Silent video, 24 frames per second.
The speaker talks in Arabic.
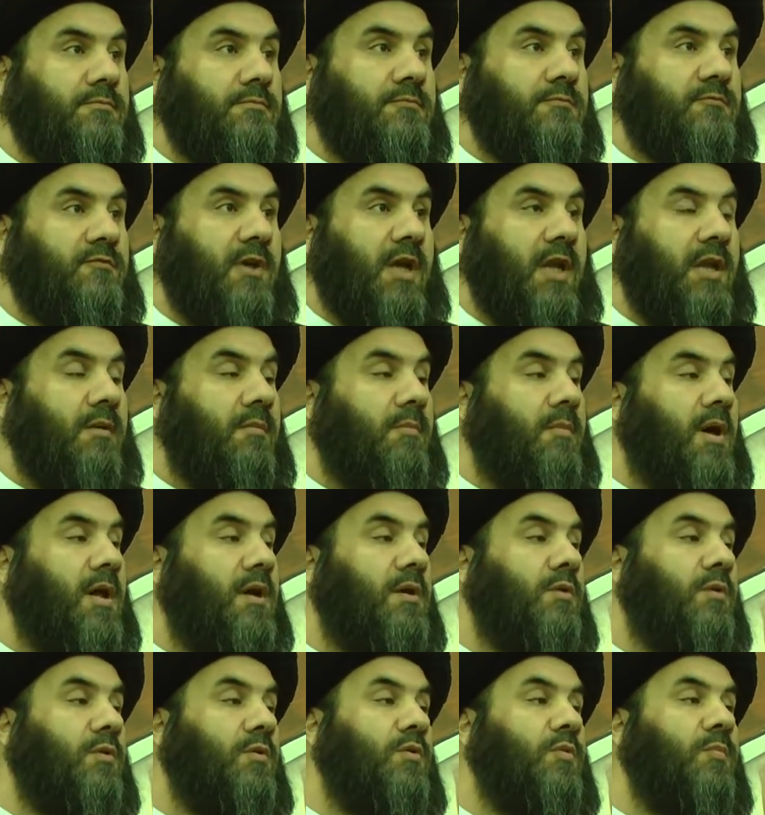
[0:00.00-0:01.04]

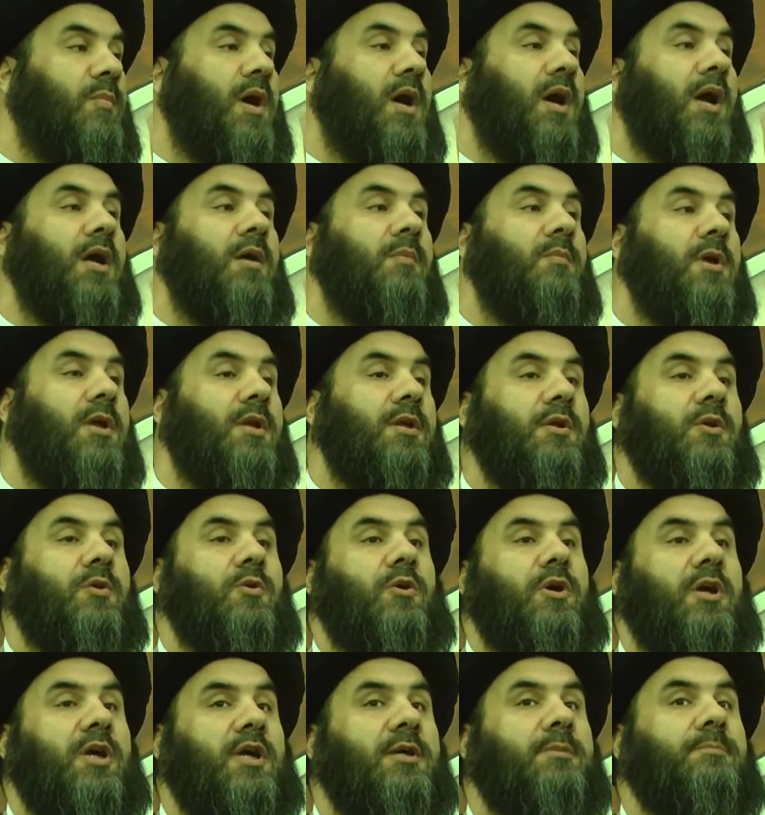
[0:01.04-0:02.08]
فالمرء مع من
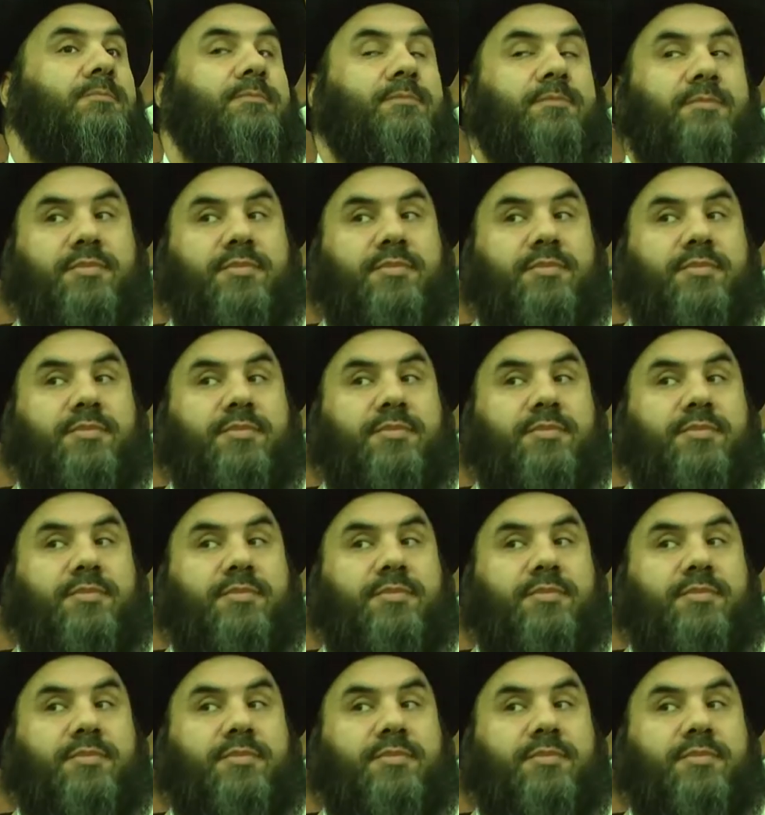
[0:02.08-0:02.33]
يحب